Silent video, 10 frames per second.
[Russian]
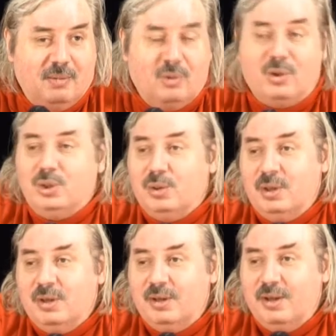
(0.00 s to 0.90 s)
Много
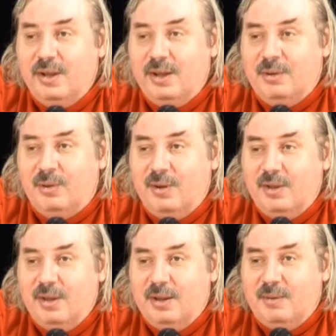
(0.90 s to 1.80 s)
чего. Э, но,
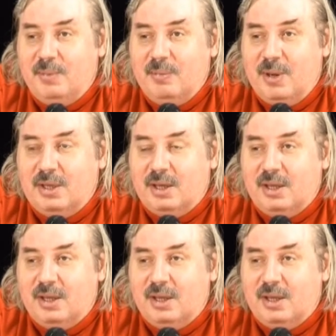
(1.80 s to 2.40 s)
понимаете,